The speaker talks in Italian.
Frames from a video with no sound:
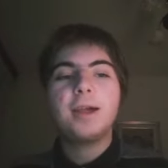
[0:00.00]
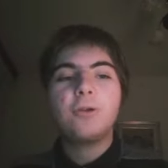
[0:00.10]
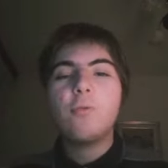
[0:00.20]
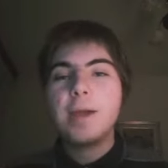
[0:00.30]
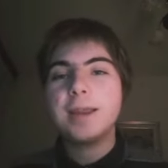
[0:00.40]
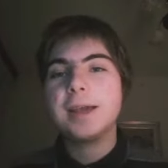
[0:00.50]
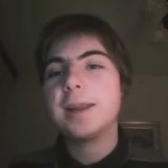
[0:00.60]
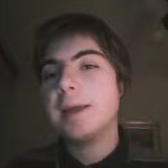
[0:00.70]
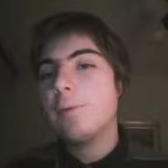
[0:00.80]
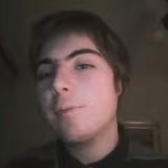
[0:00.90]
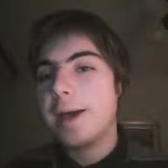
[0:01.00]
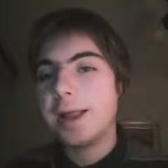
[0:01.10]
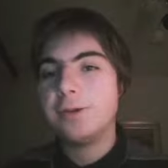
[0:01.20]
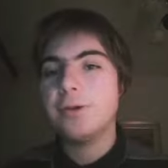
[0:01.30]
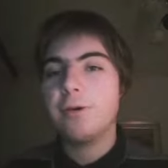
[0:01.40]
domenica andiamo
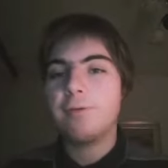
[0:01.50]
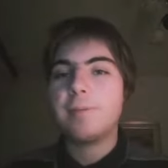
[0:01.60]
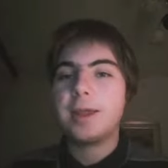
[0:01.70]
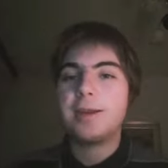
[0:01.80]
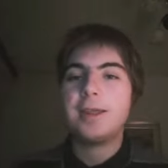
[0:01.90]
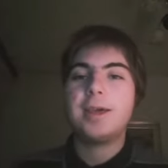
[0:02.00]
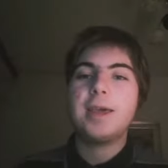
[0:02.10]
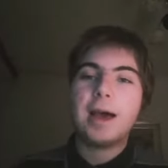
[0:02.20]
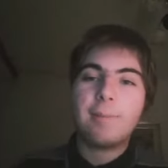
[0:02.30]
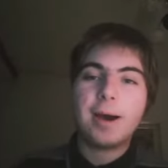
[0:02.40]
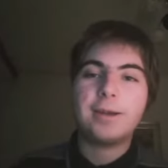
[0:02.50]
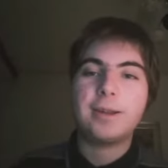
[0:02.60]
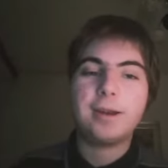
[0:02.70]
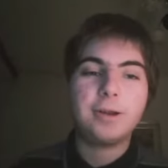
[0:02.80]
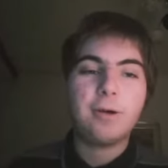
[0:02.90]
meglio ovviamente a
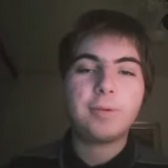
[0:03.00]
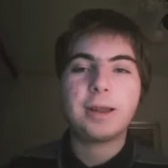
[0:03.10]
batterli, no?